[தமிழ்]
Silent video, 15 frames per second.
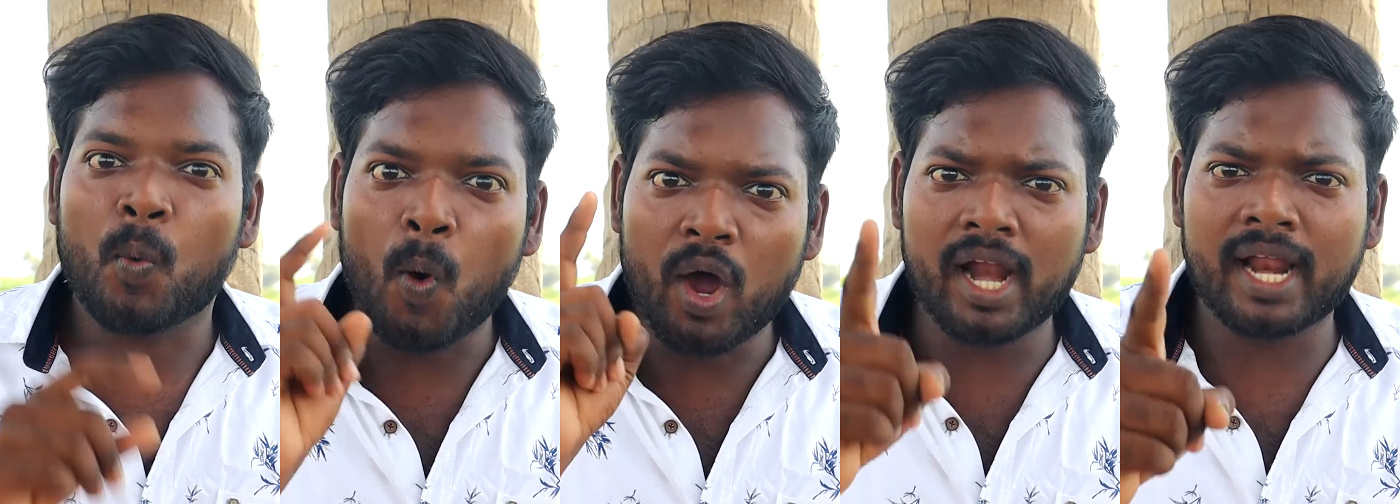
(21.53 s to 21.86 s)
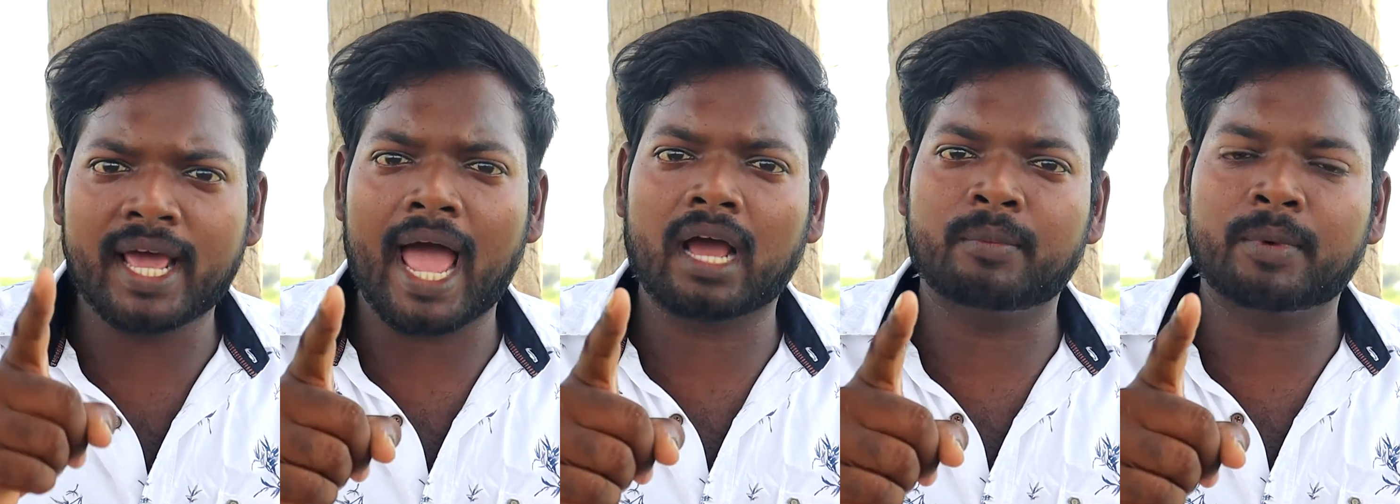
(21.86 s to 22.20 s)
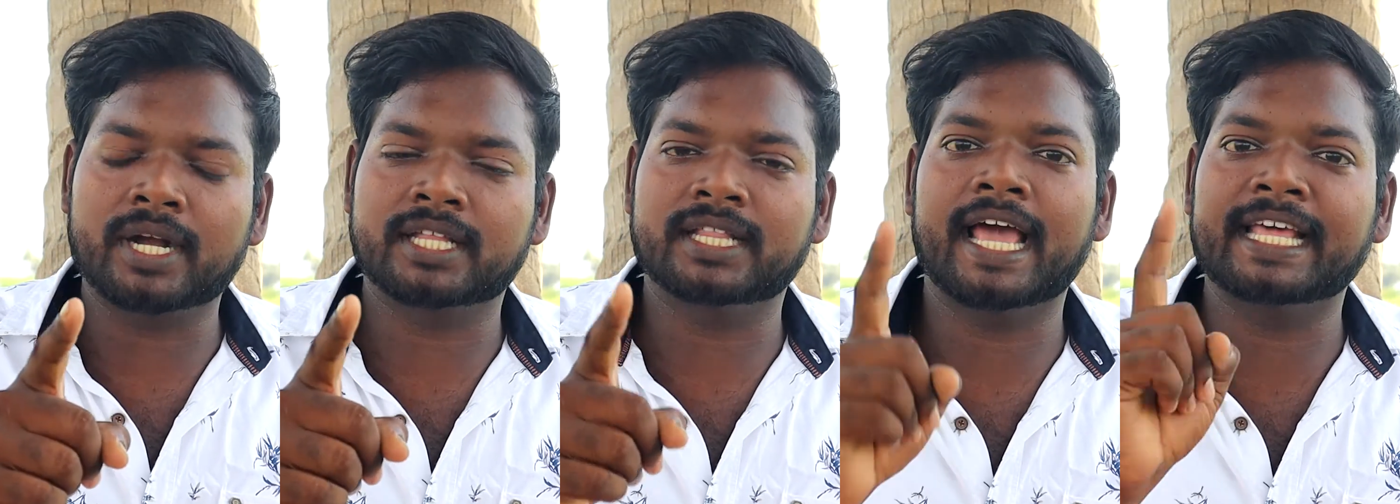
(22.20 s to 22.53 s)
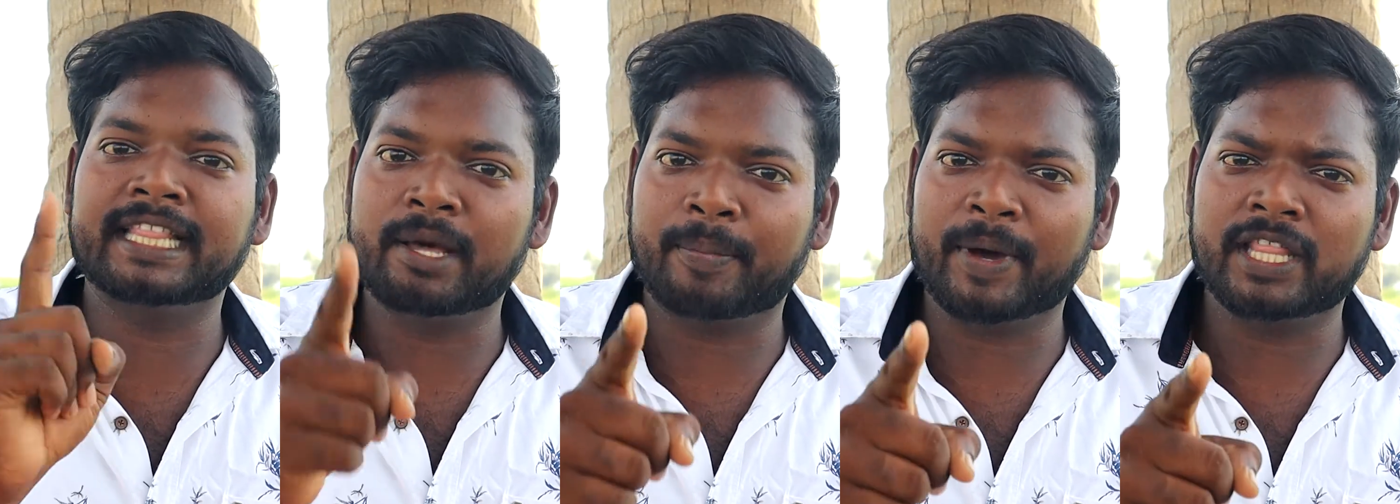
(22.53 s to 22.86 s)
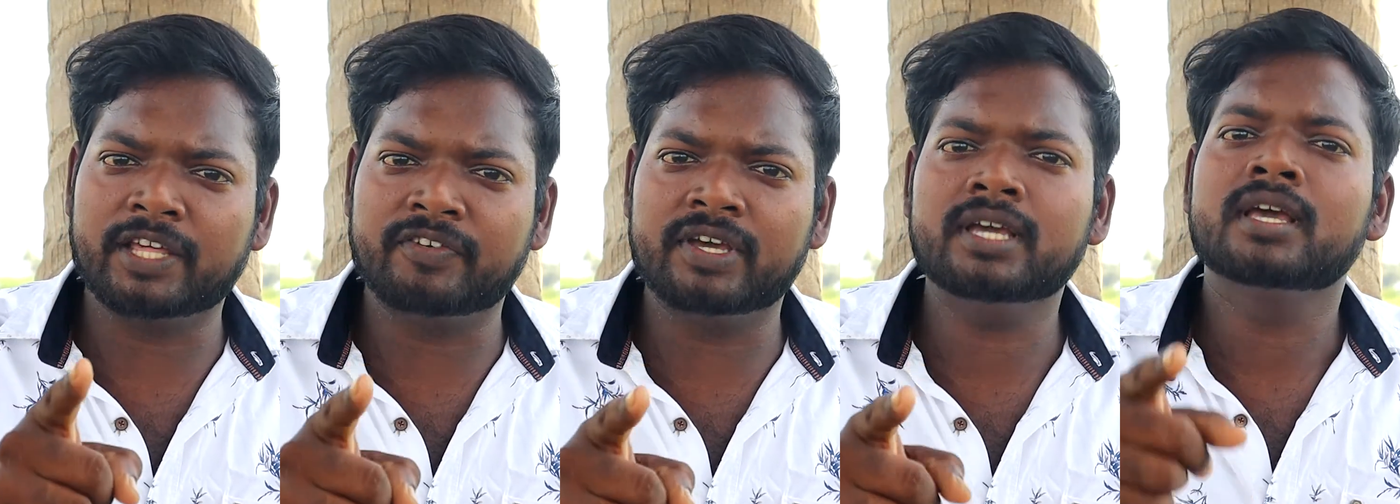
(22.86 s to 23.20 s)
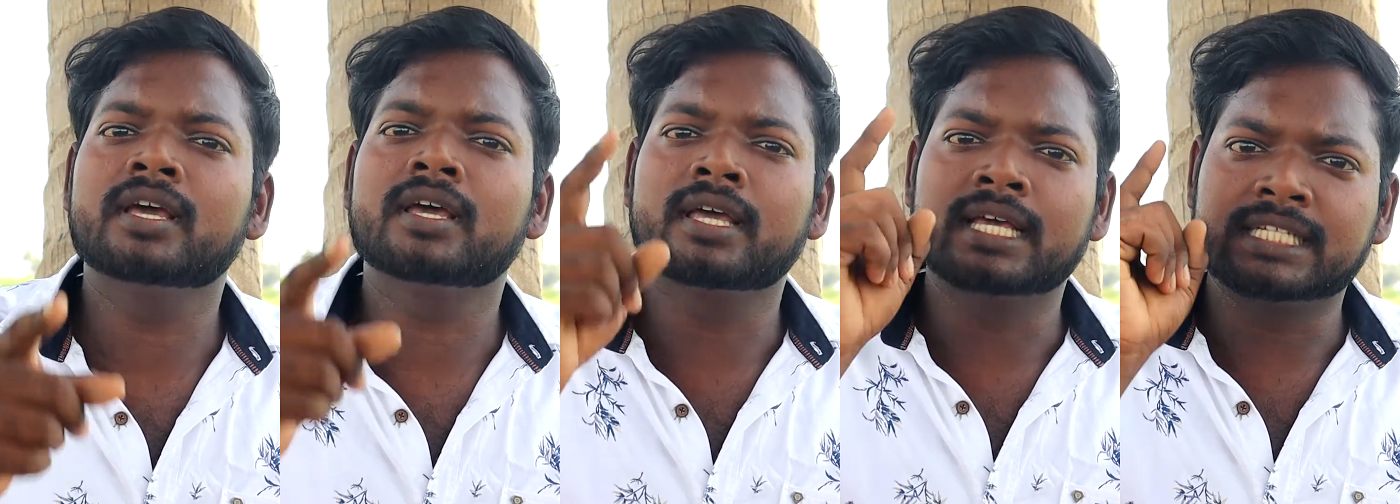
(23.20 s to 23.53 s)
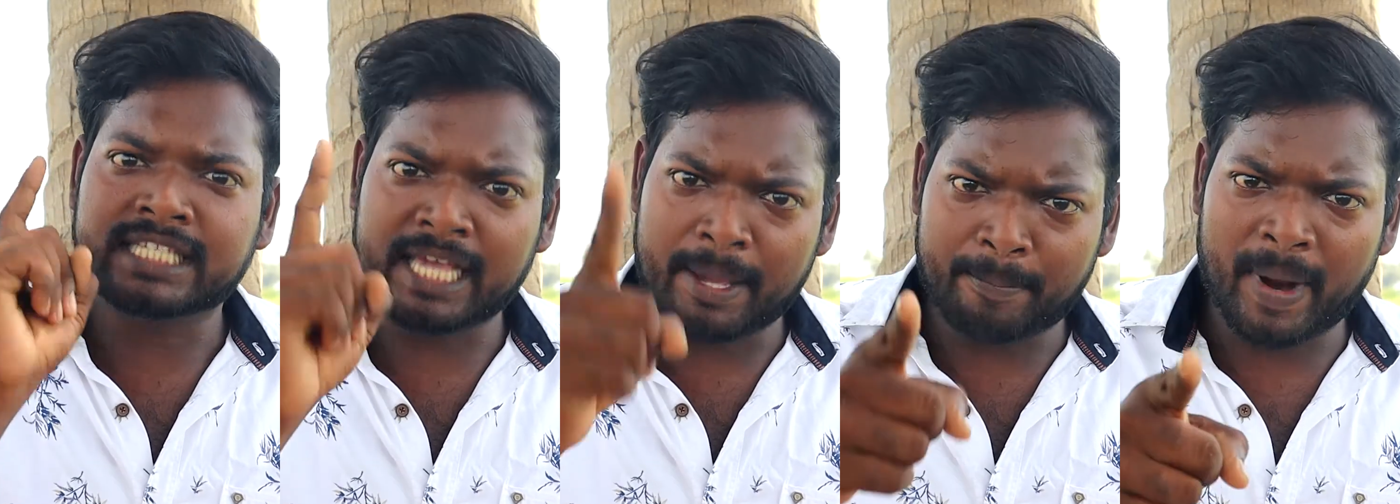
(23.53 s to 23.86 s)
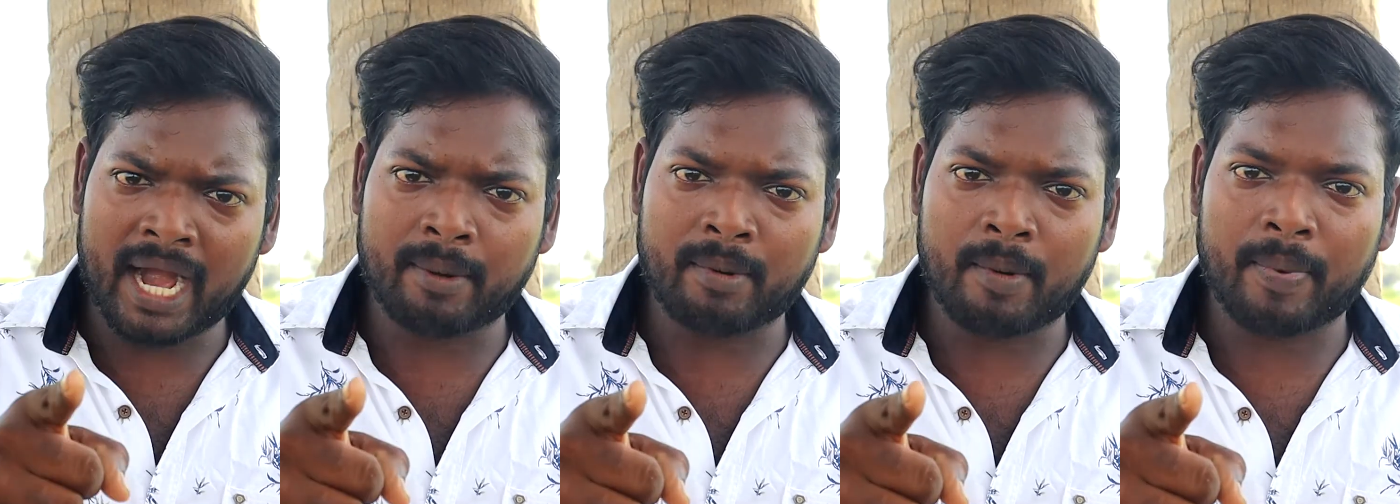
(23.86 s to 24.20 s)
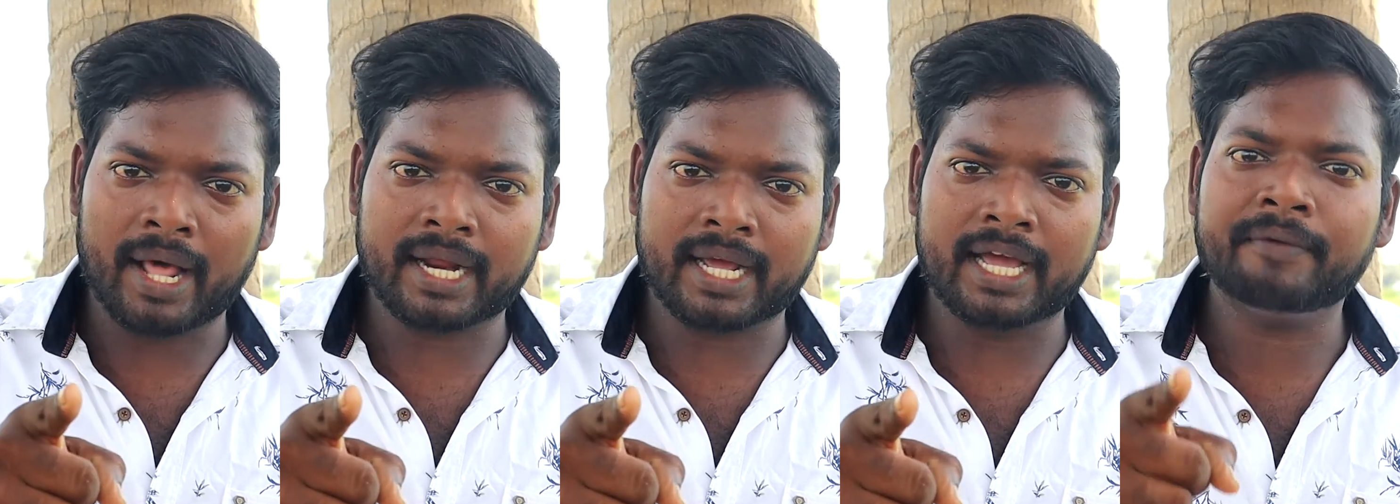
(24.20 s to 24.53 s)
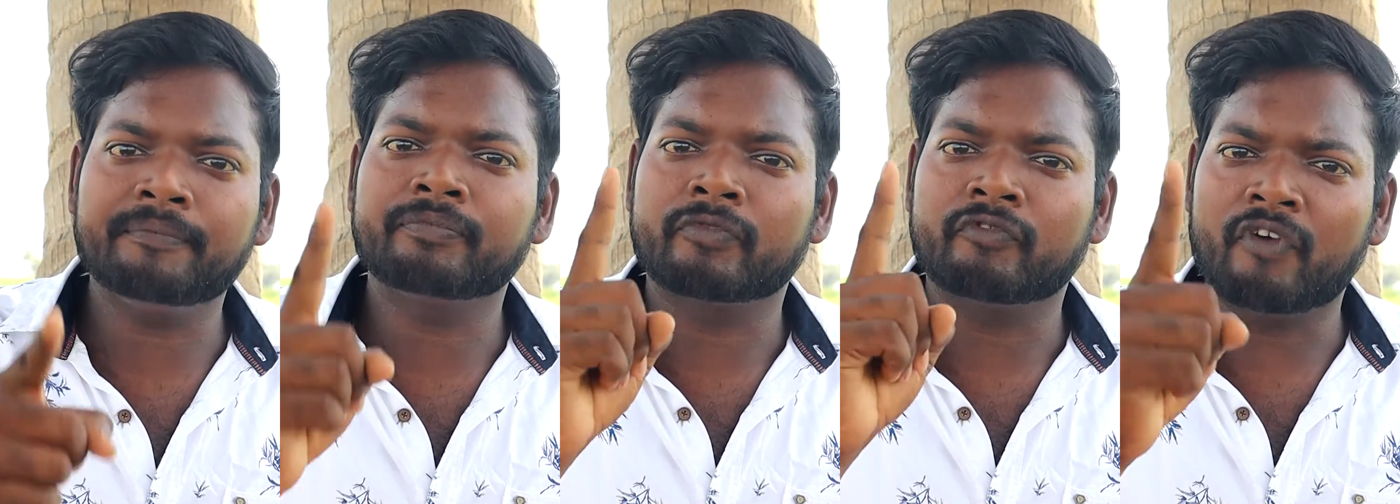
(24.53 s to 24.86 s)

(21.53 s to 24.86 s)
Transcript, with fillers: உங்களுக்காக மட்டும்தான் இந்த பதிவு ஸ்கிப் பண்ணாமல் பாருங்கள்